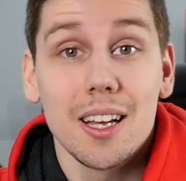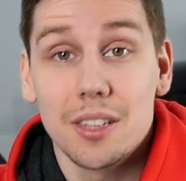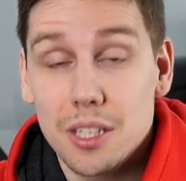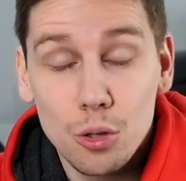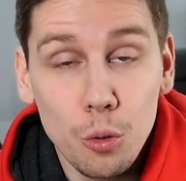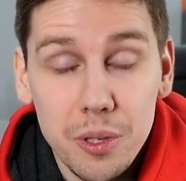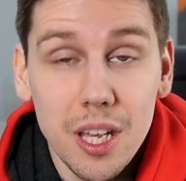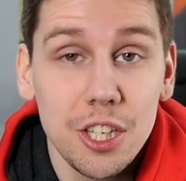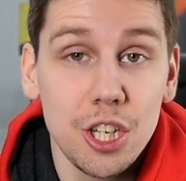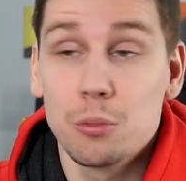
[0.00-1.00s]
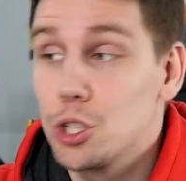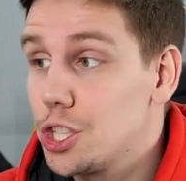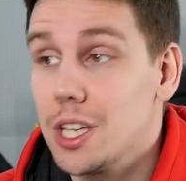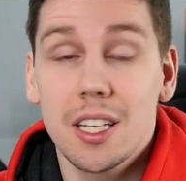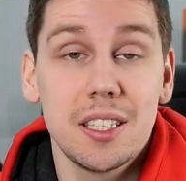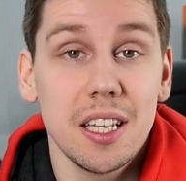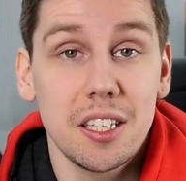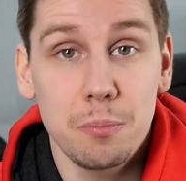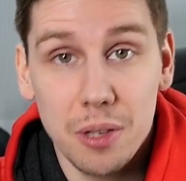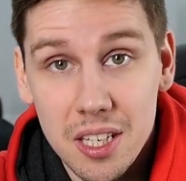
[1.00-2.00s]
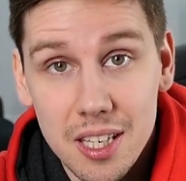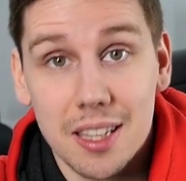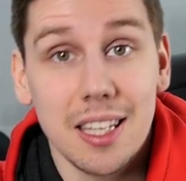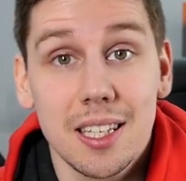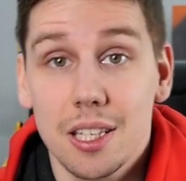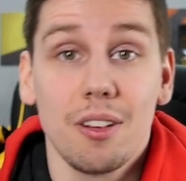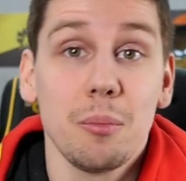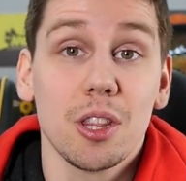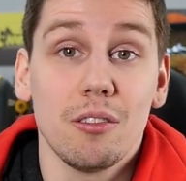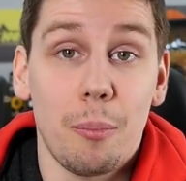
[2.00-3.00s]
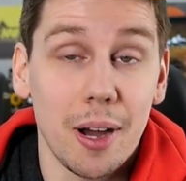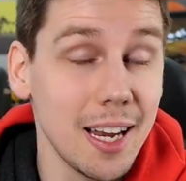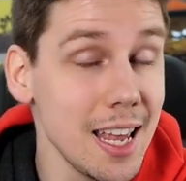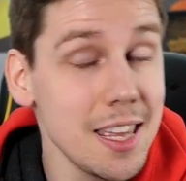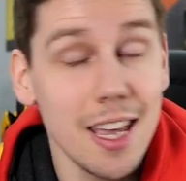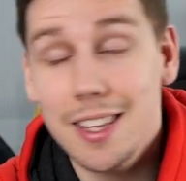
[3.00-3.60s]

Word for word: Доступнее, чем GTX 1050 из современного поколения,